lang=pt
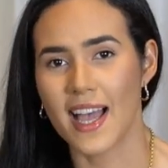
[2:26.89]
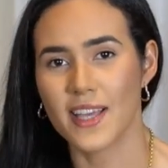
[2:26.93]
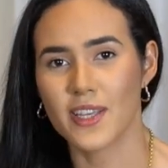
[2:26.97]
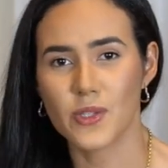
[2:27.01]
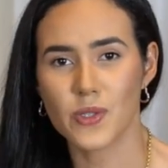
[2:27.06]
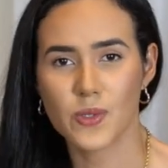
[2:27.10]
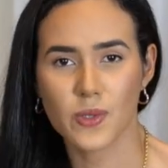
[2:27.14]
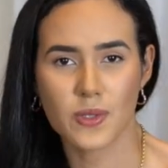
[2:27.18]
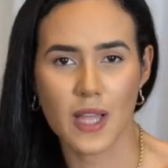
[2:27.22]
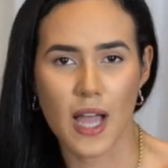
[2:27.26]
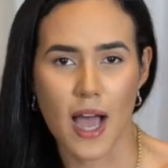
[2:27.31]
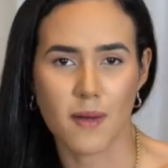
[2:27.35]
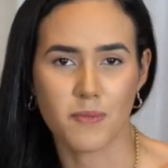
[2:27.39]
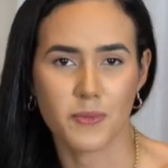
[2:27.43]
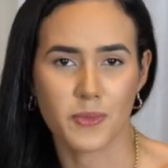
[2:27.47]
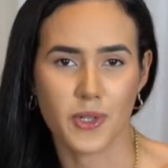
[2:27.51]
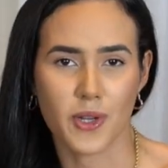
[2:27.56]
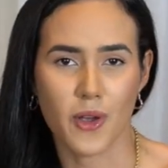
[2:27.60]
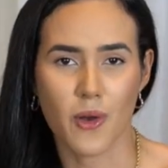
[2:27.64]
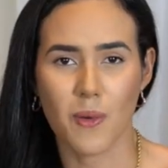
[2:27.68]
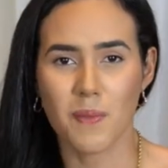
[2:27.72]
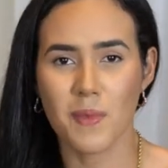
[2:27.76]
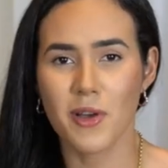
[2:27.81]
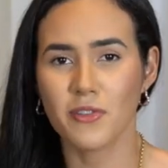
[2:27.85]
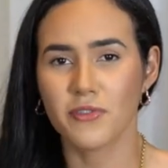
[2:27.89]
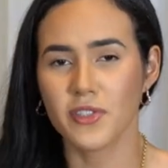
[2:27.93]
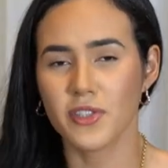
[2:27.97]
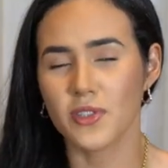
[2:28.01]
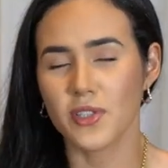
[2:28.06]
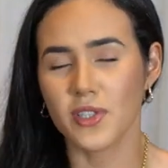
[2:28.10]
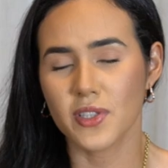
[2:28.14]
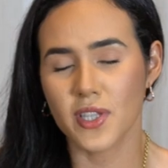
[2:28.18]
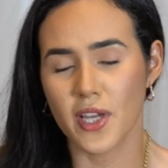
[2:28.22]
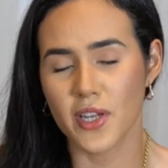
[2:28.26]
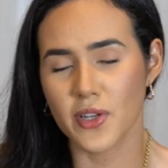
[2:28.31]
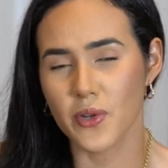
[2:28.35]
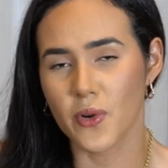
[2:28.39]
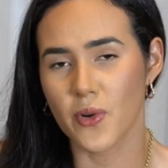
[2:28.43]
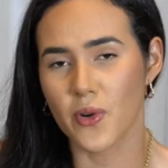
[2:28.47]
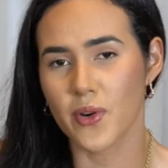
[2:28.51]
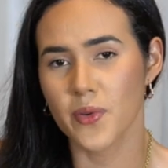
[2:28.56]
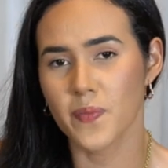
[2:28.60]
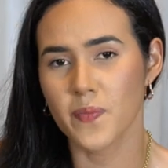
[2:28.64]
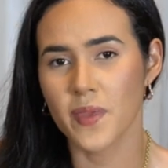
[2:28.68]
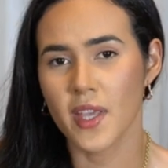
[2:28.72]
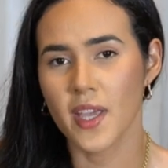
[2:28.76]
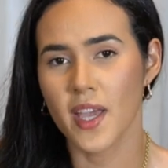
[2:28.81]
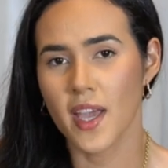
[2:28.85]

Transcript: a estudar, porque como eu vim do interior,